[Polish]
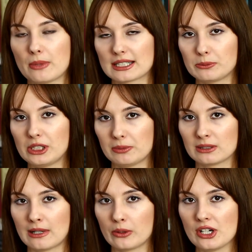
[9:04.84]
bardzo mi się
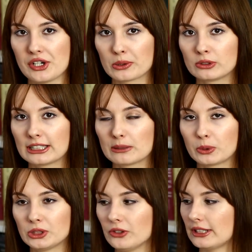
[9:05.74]
podobały, szczególnie ten
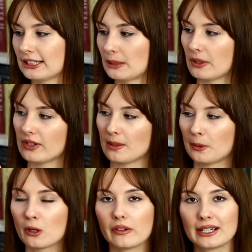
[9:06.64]
początek, ta pierwsza
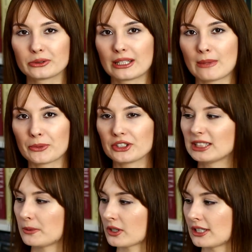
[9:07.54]
połowa. Ja tutaj mam
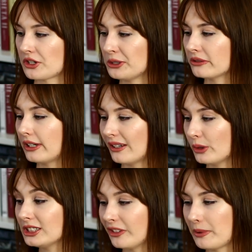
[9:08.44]
dosyć sporo znaczników, ale
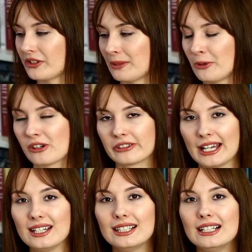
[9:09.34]
właśnie w pierwszej
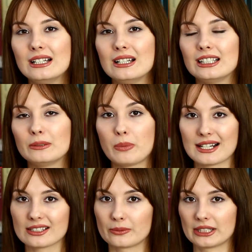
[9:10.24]
połowie y,
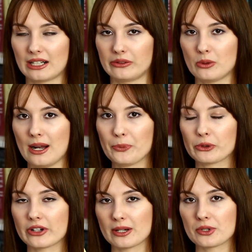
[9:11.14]
bardzo do mnie trafiła.
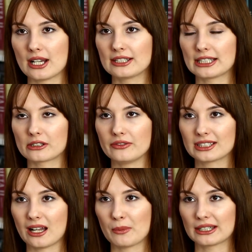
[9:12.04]
Uważam, że
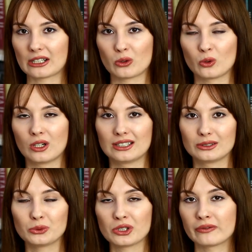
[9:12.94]
Cerkowska ma taką y,
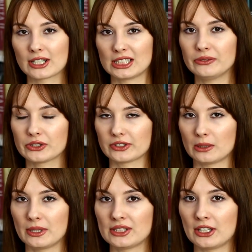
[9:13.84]
dużą wrażliwość w
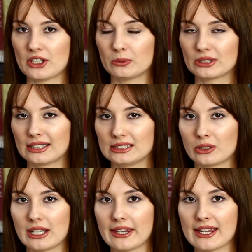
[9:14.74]
sobie, dzięki czemu ta
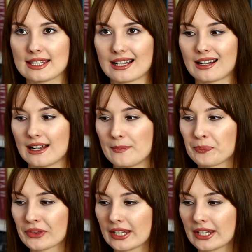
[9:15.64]
historia nie jest taka